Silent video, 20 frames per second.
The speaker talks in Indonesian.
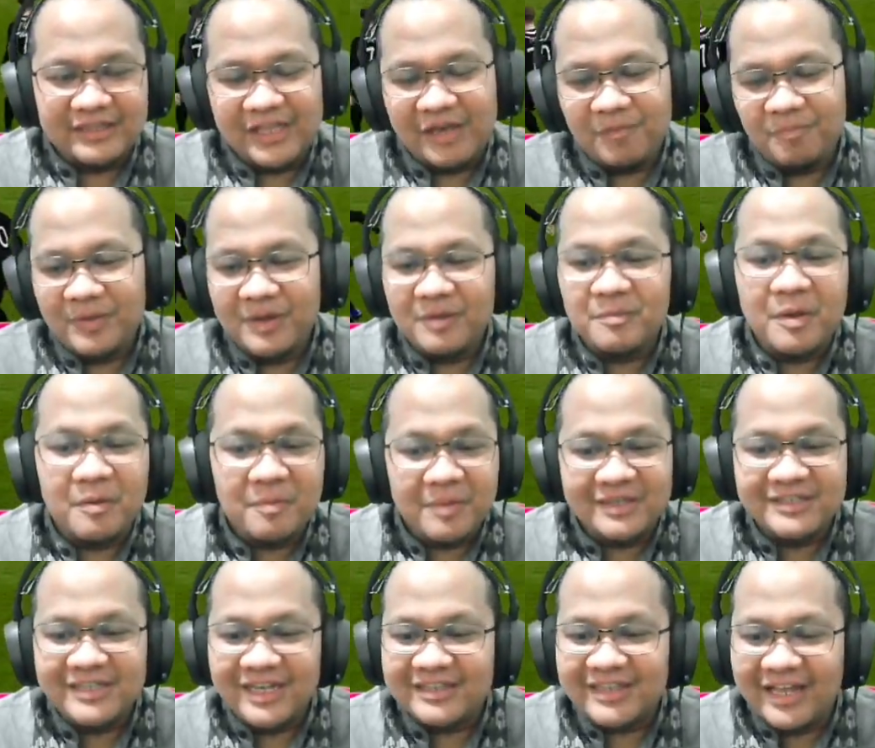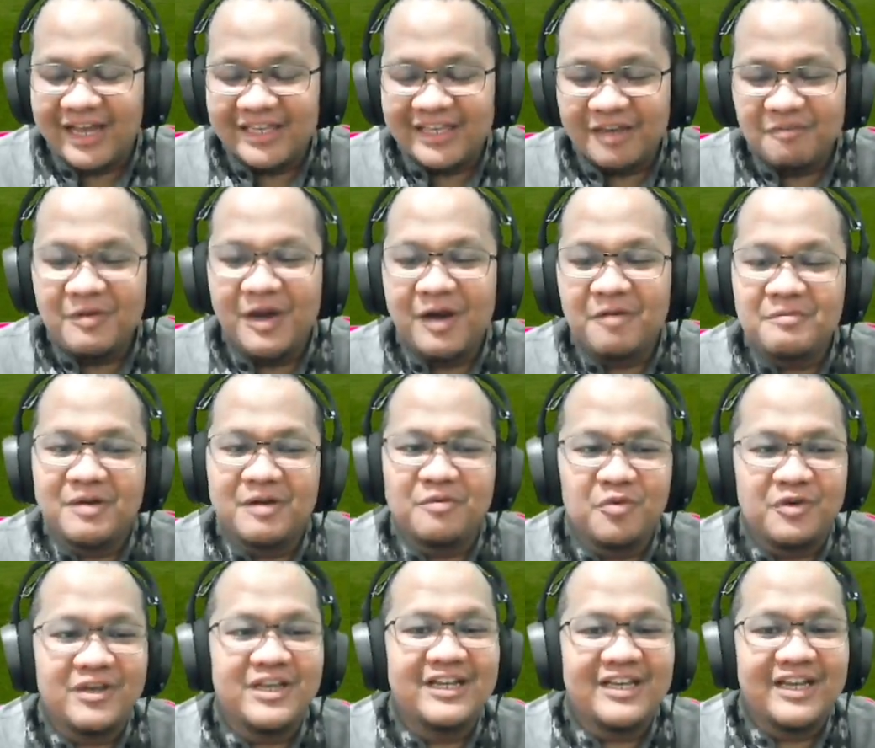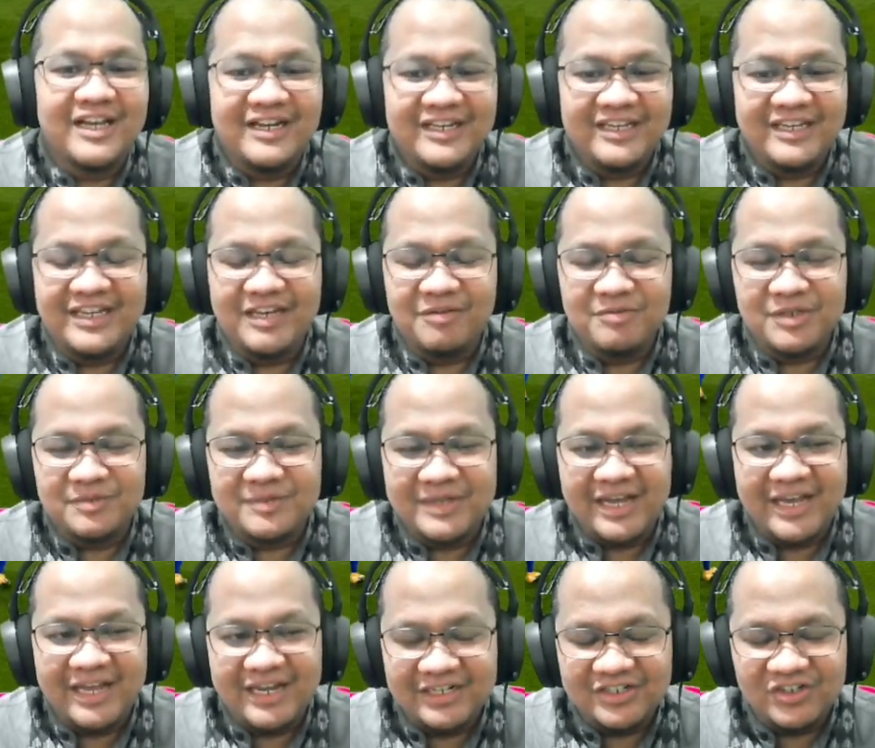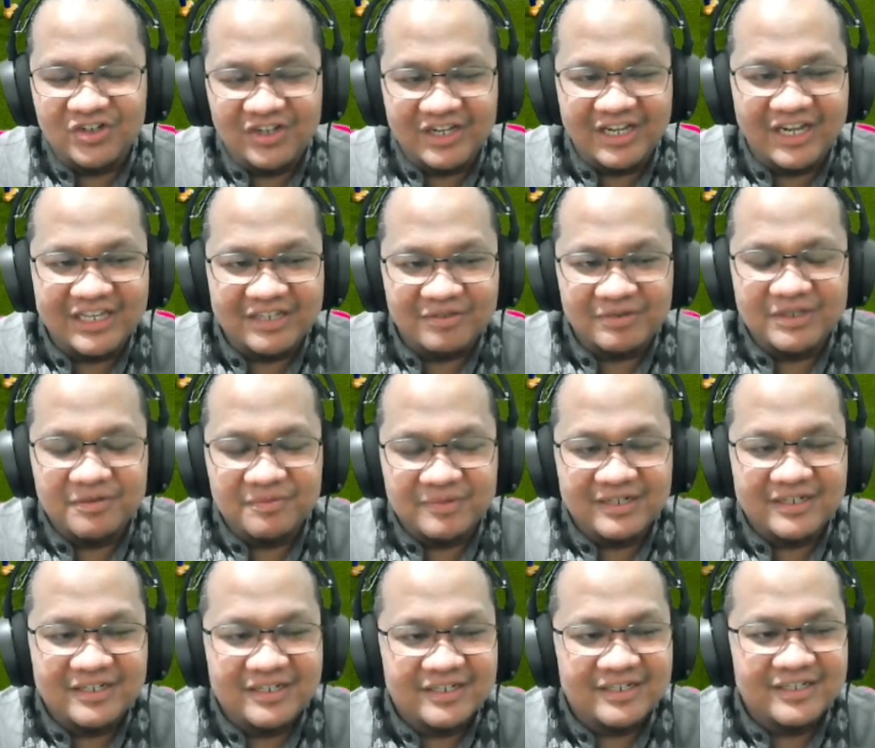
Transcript: tapi memang jatahnya Bambang mungkin kali yang menciptakan gol ya, teman-teman.